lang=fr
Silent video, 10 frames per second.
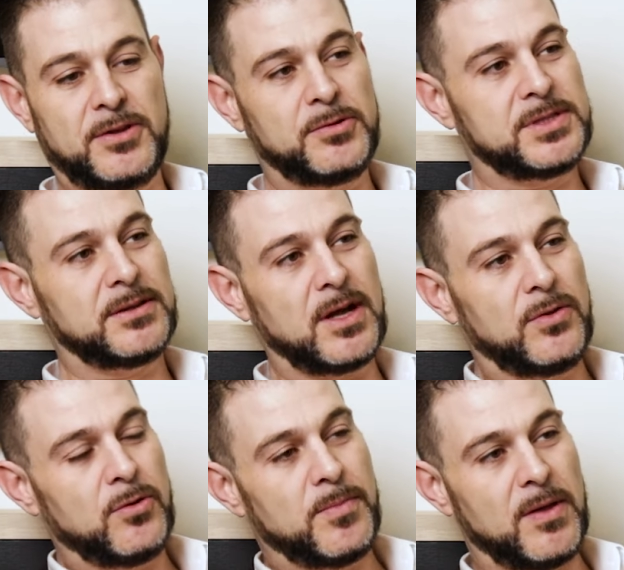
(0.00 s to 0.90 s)

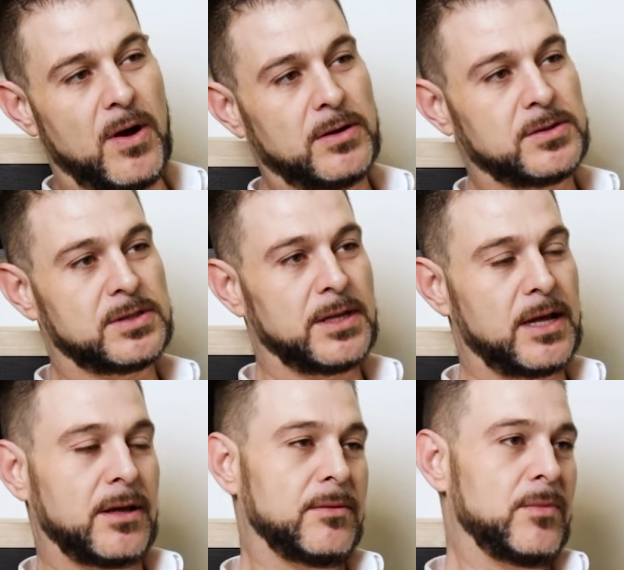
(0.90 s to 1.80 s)
232 au Pandore sur
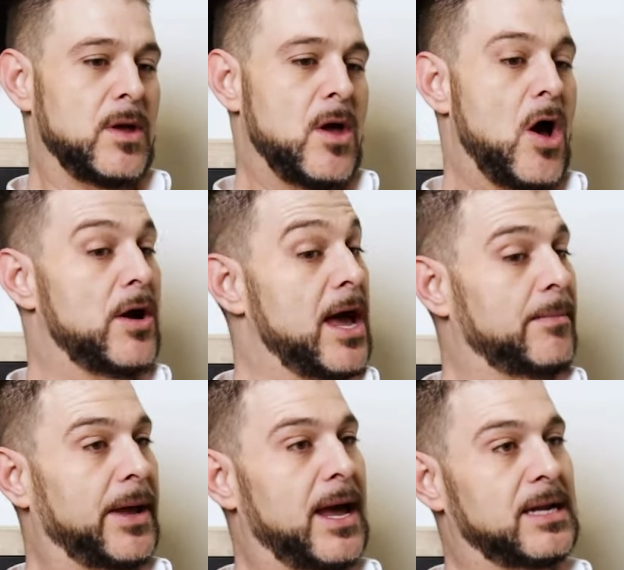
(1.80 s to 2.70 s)
Sainte-Catherine. Un an
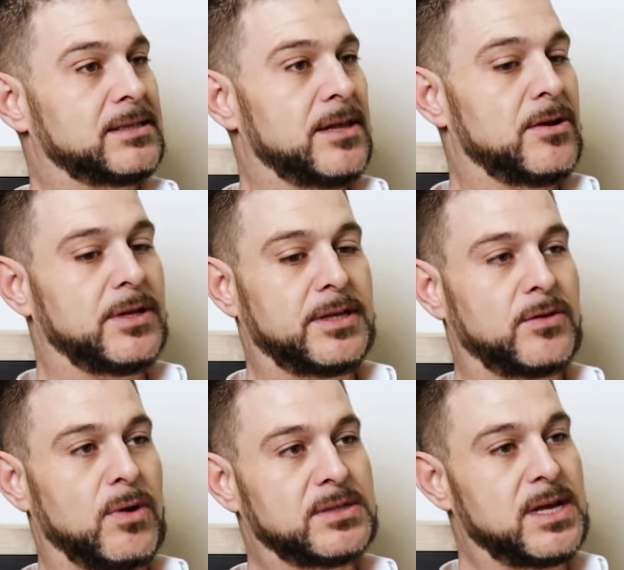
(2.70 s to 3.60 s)
après, à la Sénat, on était
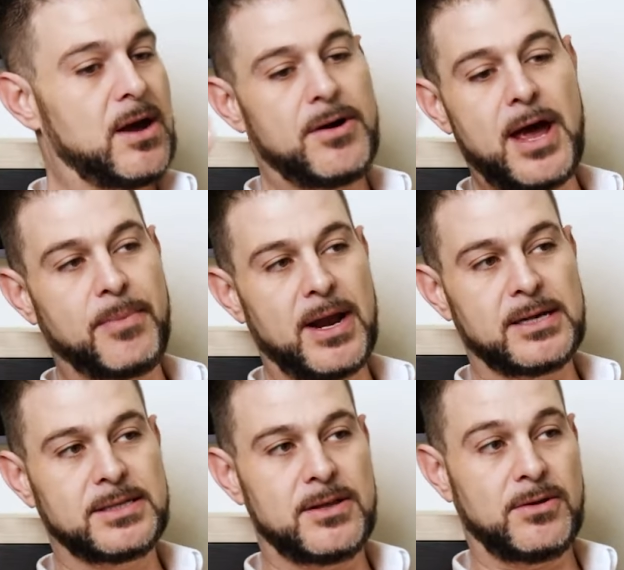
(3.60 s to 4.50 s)
300. Un an après, à la
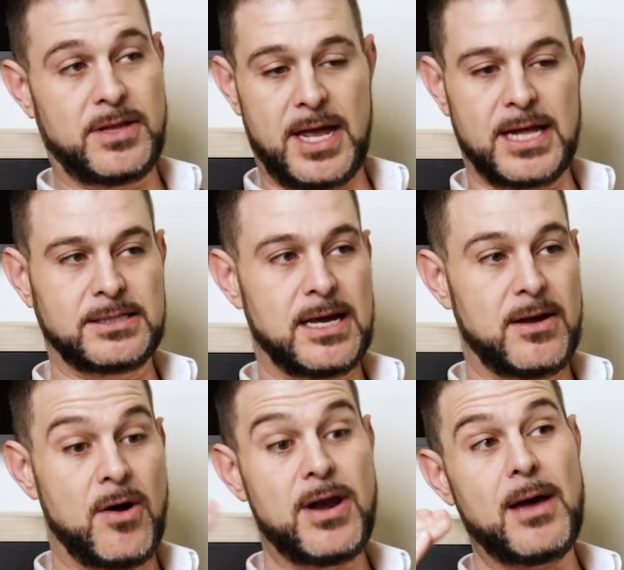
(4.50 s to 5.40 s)
Sénat, on était 400.
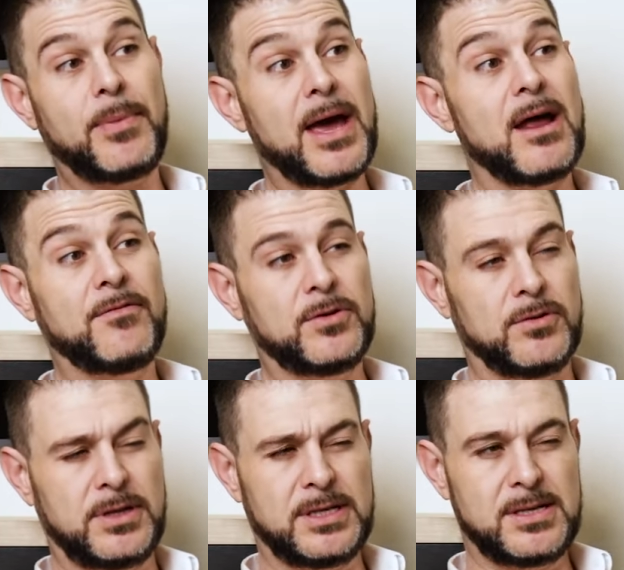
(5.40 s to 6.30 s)
Un an après, à la voûte, on
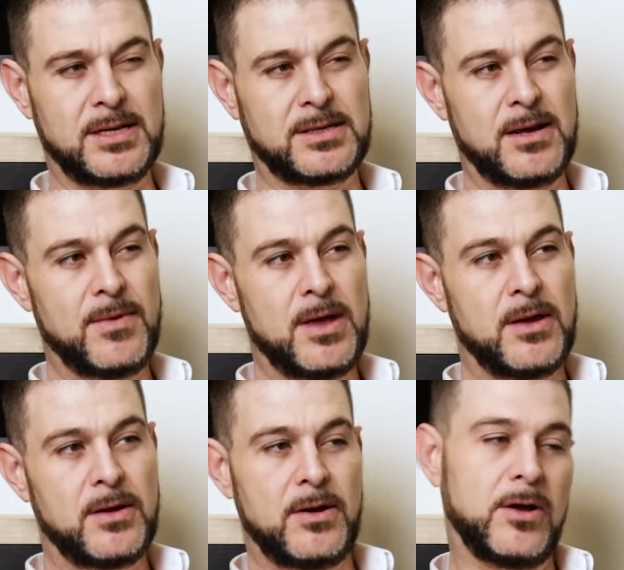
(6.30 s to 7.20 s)
était 500.
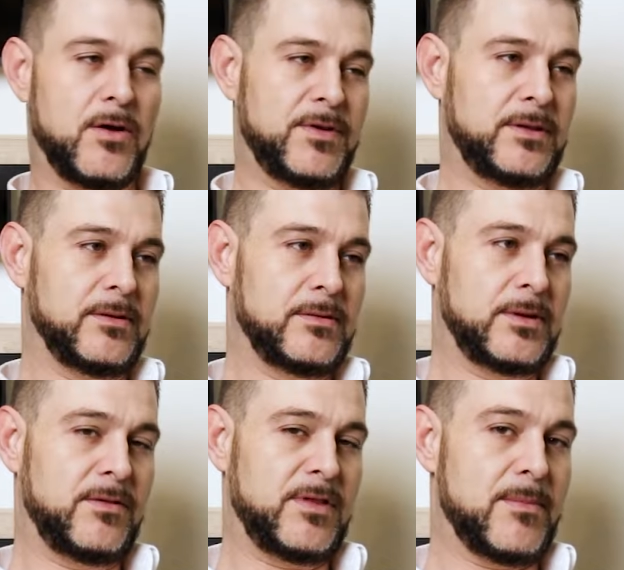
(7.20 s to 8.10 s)
Le COVID,
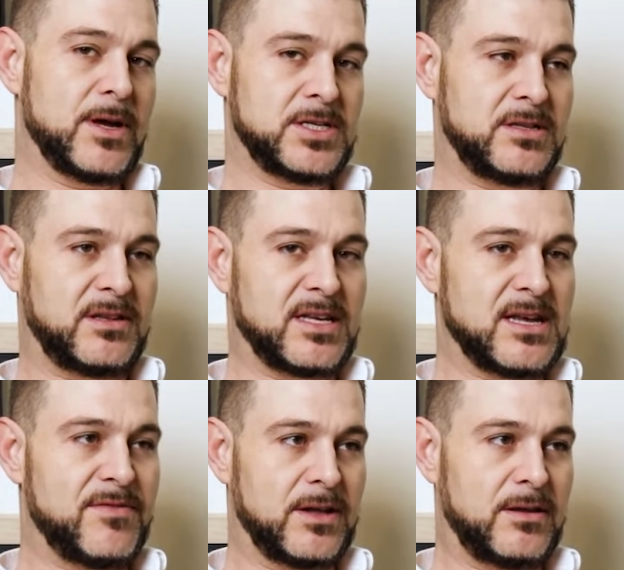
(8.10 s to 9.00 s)
évidemment, j'ai été très
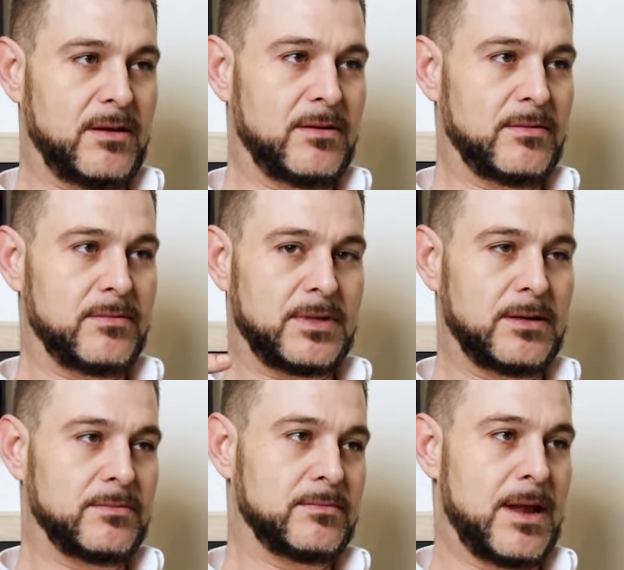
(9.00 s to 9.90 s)
affecté.
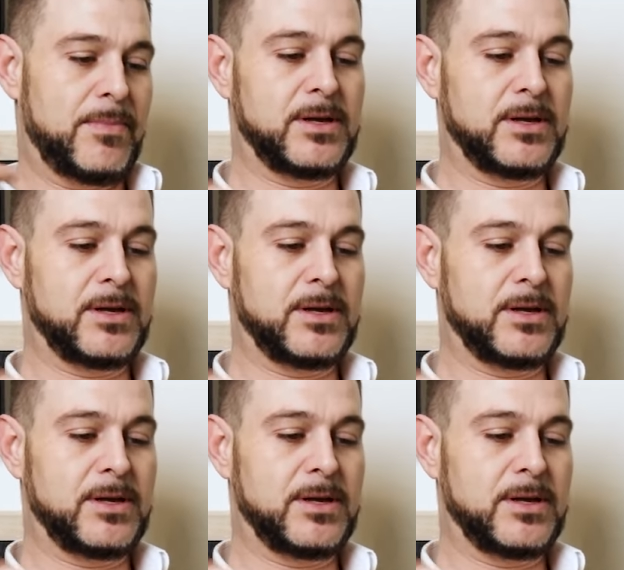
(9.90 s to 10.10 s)
La